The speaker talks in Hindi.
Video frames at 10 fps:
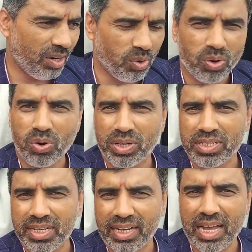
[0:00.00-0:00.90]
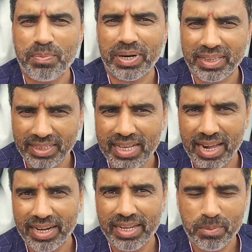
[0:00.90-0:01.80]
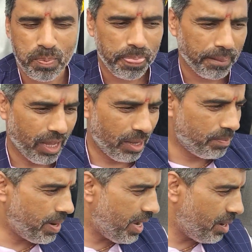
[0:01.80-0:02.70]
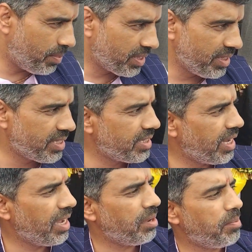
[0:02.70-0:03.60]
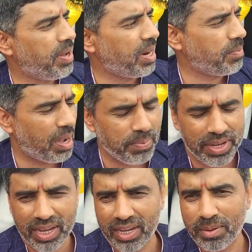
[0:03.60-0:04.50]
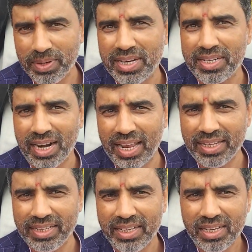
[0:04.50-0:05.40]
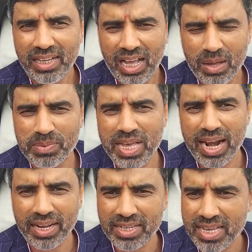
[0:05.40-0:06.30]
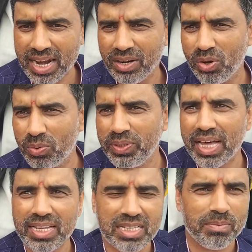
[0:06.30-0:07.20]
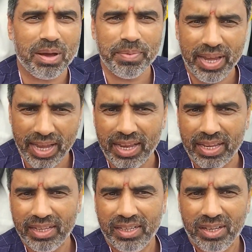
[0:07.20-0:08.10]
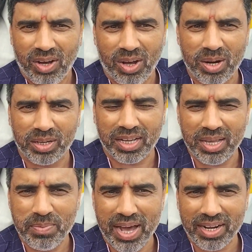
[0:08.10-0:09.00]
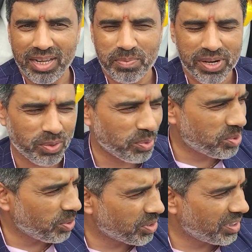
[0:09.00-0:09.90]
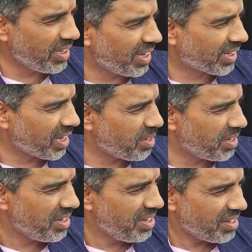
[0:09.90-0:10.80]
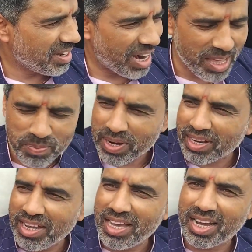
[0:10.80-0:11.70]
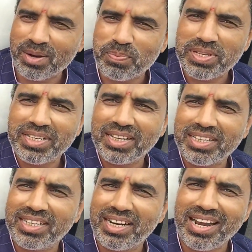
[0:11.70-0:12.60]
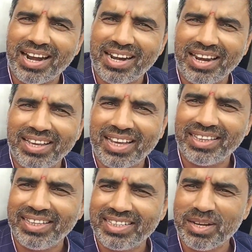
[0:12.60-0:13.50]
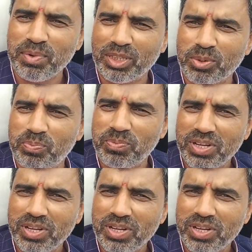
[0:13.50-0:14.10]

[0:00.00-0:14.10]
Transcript: लोगों की संख्या बढ़ती जा रही है अब भाई अमरजीत जी है हमारी भाभी है कमलेश डांडा जी अब सारे के सारे लोग विधानसभा में हैं और कई बार ये बड़ी खुशी होती है कि गाड़ी पर कहीं अगर पीछे किसी का डांडा लिखा दिख जाए मैं तो